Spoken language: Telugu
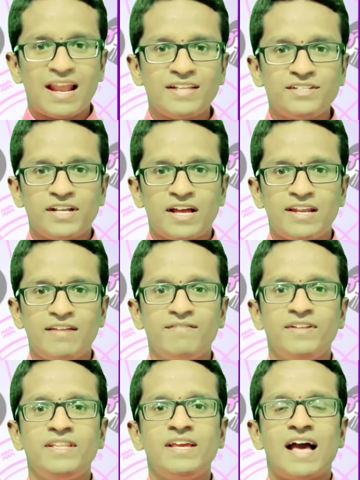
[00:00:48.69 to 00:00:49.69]
ఎలా చేయాలి
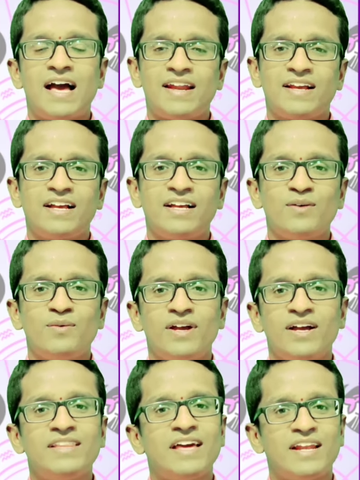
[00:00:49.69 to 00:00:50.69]
విధి ఆ రకంగా
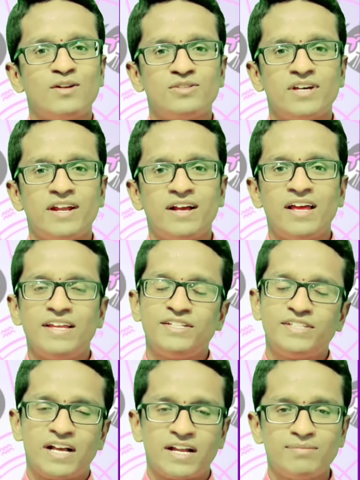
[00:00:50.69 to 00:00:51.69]
కూడా దాని అనుసారంగా
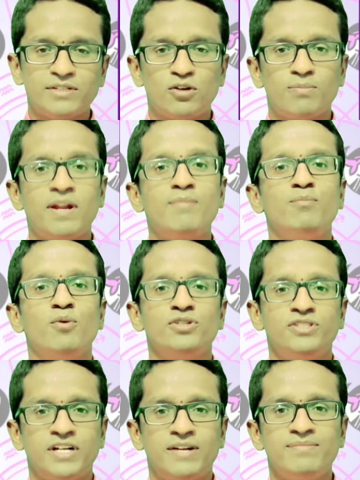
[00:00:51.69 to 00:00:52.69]
ఇన్స్టాగ్రామ్ చౌలపల
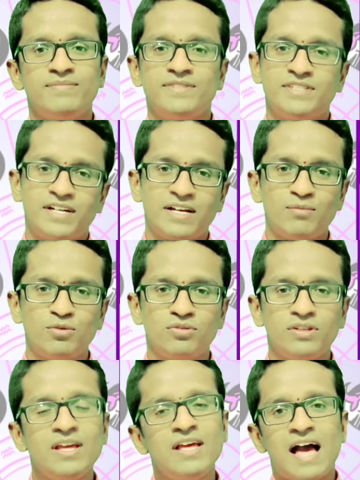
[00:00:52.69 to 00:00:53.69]
పోస్ట్ చేయడం
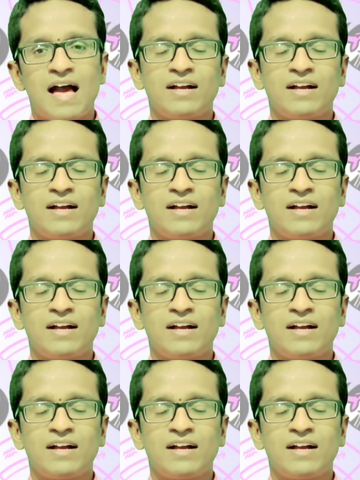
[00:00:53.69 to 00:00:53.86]
జరగబోతుంది